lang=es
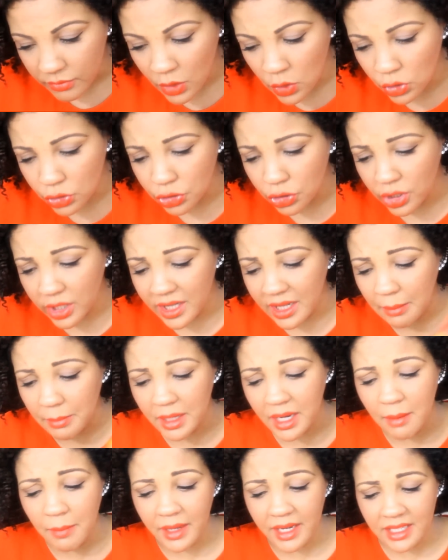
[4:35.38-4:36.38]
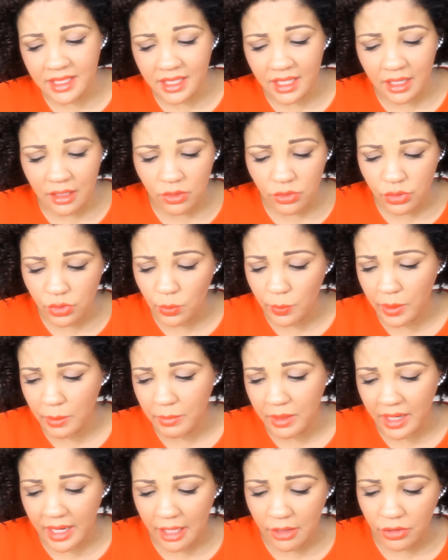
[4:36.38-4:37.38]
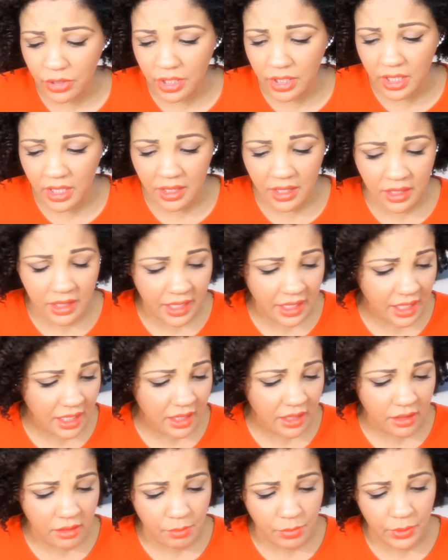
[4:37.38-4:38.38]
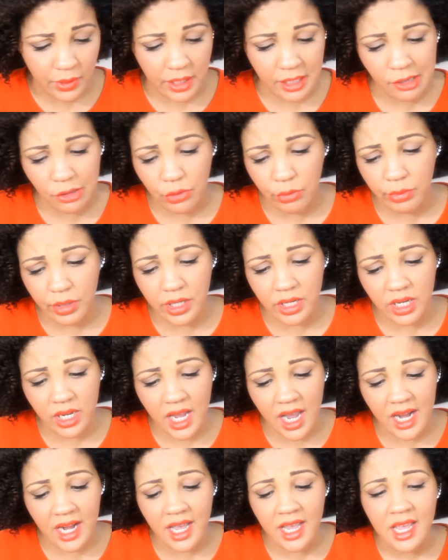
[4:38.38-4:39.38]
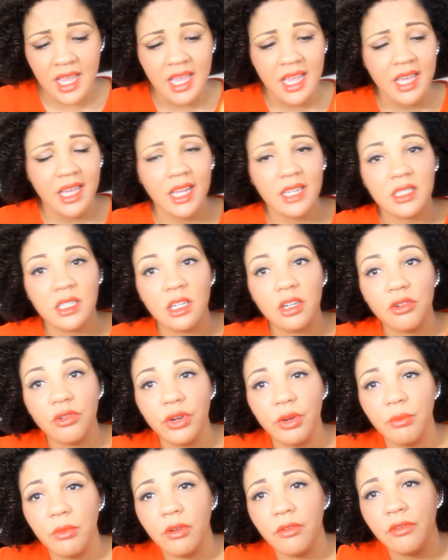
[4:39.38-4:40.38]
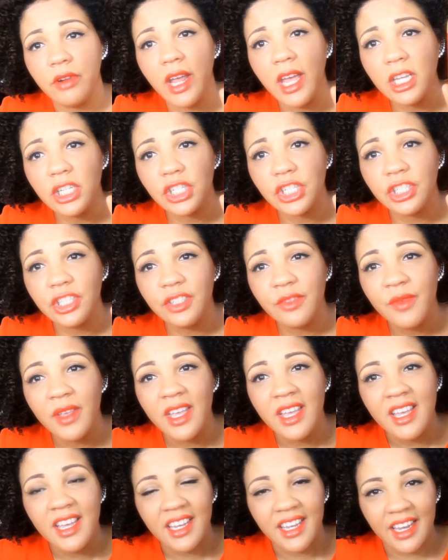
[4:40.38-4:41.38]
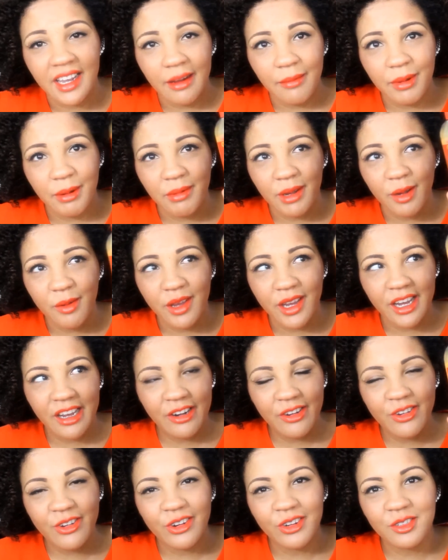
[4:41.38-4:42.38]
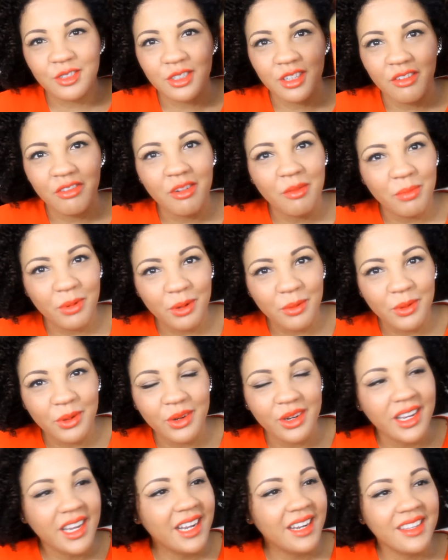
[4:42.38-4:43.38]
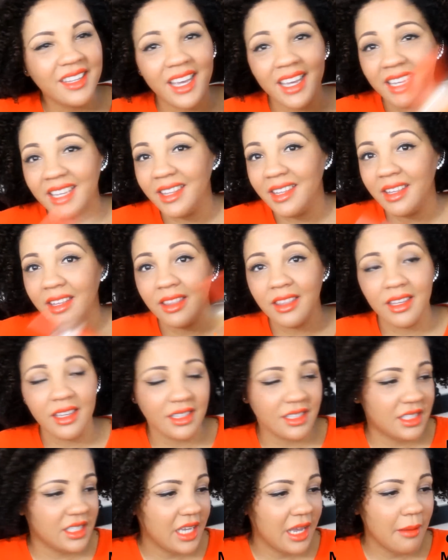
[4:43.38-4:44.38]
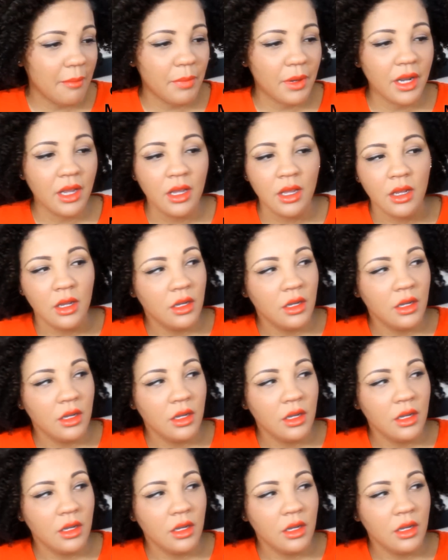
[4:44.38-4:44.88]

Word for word: Otro que también aparece en los supermercados y tiendas de aquí de República Dominicana es el Cream of Nature, que la primera vez que lo conocí fue por Brunilda y desde siempre